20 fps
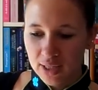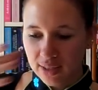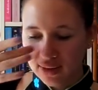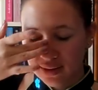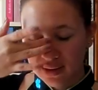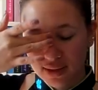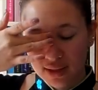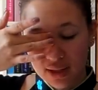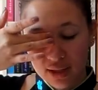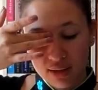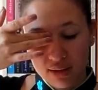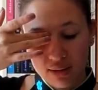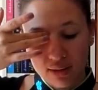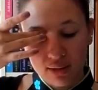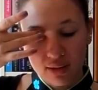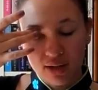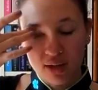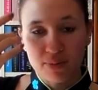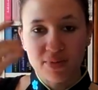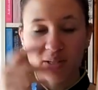casté
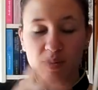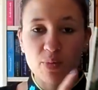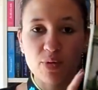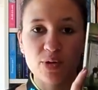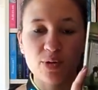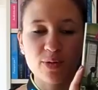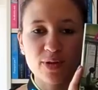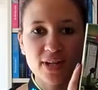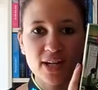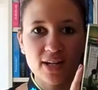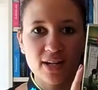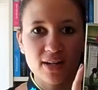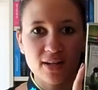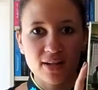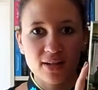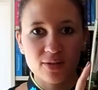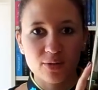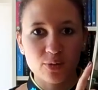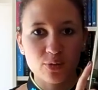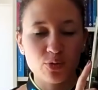euh, comme ça peut être le cas
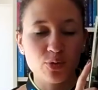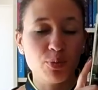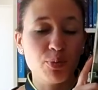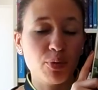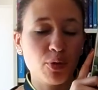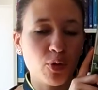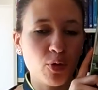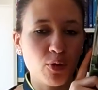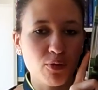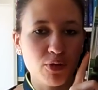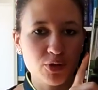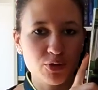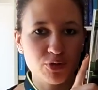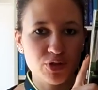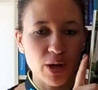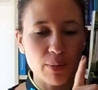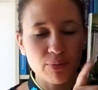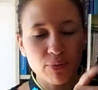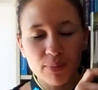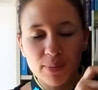du peu qu'on voit du
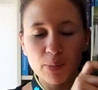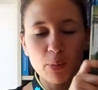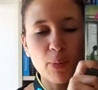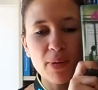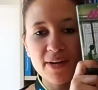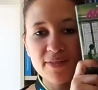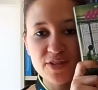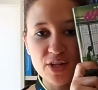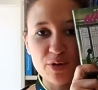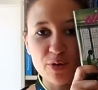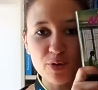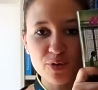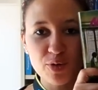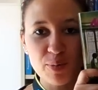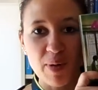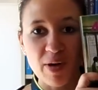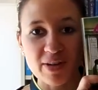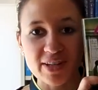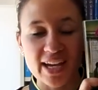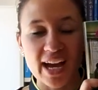Japon. Mais bon bref, j'adore ce
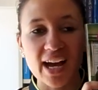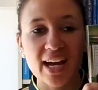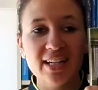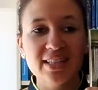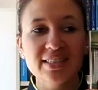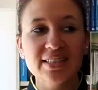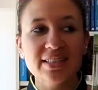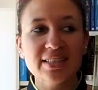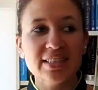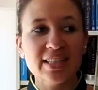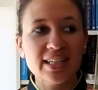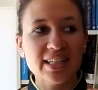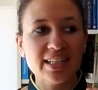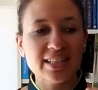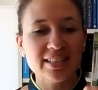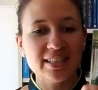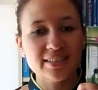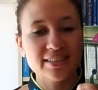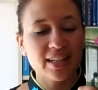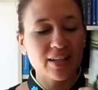manga.
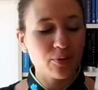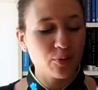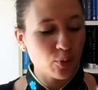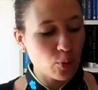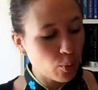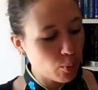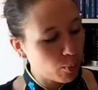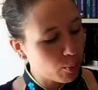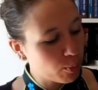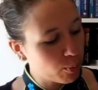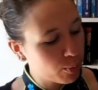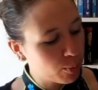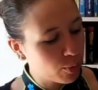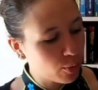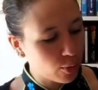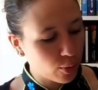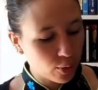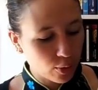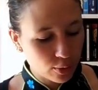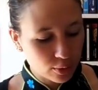Les dessins sont
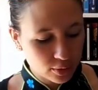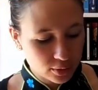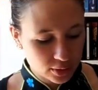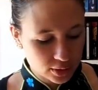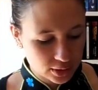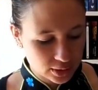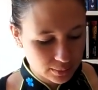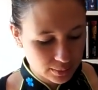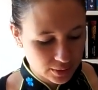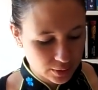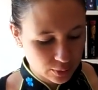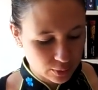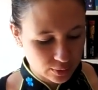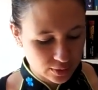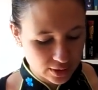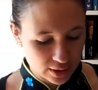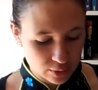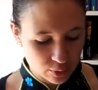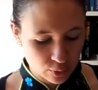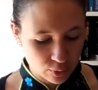beaux. Parce que
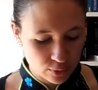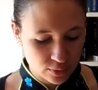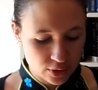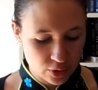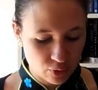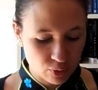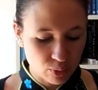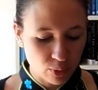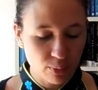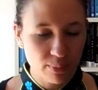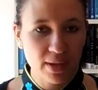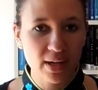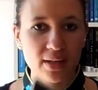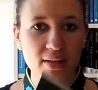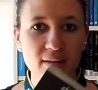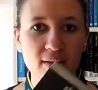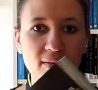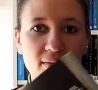ça, du coup, si je vous montre pas les